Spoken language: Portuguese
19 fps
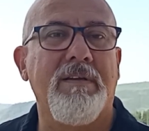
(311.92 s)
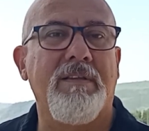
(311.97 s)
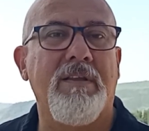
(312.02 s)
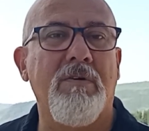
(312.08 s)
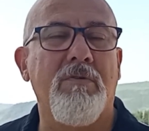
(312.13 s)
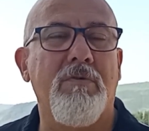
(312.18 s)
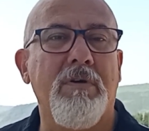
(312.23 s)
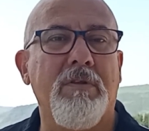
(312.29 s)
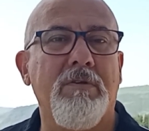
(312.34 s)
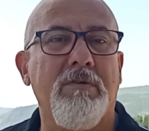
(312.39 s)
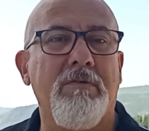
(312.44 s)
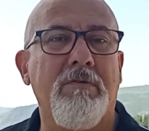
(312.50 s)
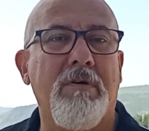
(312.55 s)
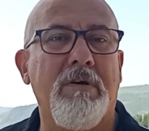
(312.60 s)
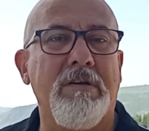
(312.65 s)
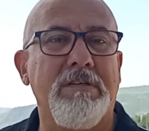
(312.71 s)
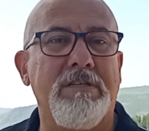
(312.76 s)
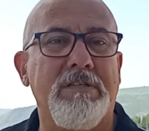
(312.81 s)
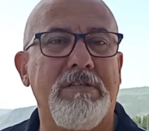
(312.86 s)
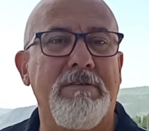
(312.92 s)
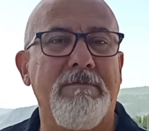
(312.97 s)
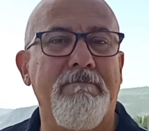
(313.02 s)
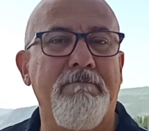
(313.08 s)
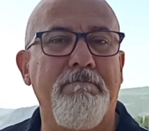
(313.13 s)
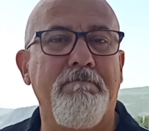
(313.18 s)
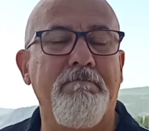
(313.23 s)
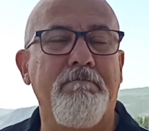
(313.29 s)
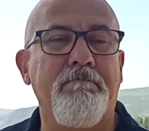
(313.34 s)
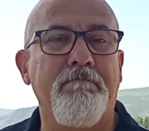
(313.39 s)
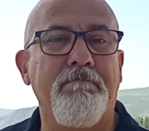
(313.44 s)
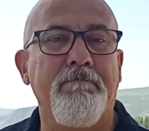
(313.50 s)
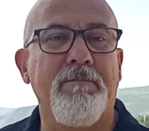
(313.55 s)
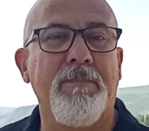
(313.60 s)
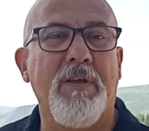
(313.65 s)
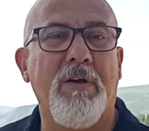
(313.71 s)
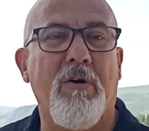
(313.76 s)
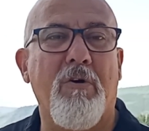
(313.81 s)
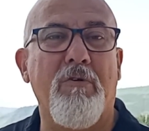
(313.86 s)
Então, quando nós
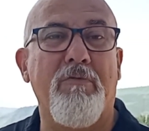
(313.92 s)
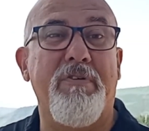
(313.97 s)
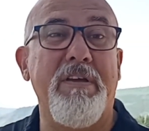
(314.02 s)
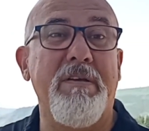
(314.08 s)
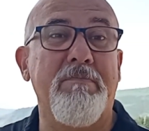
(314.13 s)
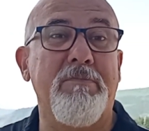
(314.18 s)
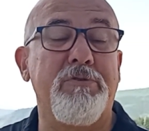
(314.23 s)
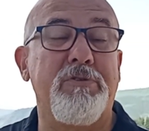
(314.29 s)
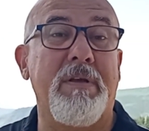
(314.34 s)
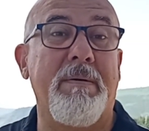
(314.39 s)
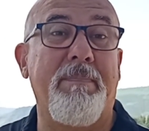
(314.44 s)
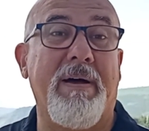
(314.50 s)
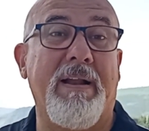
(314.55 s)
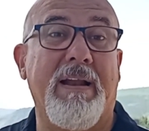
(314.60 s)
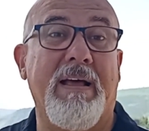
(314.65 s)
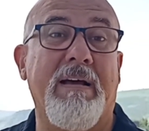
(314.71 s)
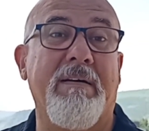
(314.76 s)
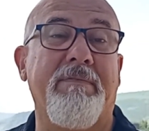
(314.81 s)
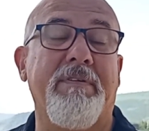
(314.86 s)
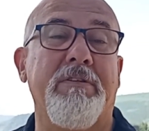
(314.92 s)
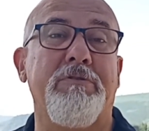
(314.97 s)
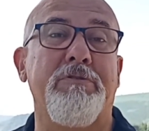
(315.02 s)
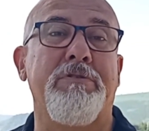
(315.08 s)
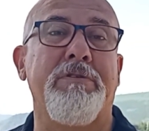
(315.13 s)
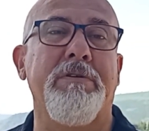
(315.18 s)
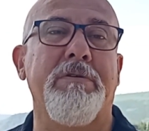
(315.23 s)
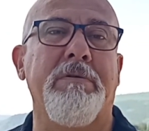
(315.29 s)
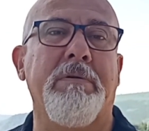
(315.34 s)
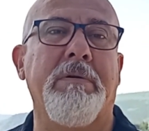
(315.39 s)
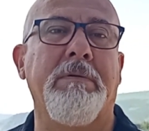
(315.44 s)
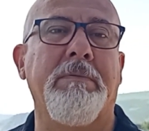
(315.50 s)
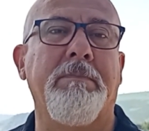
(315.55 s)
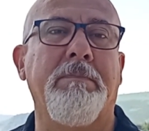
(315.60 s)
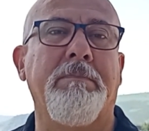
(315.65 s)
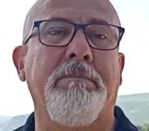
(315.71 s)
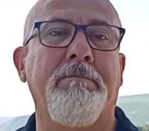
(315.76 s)
ouvimos a palavra do Senhor,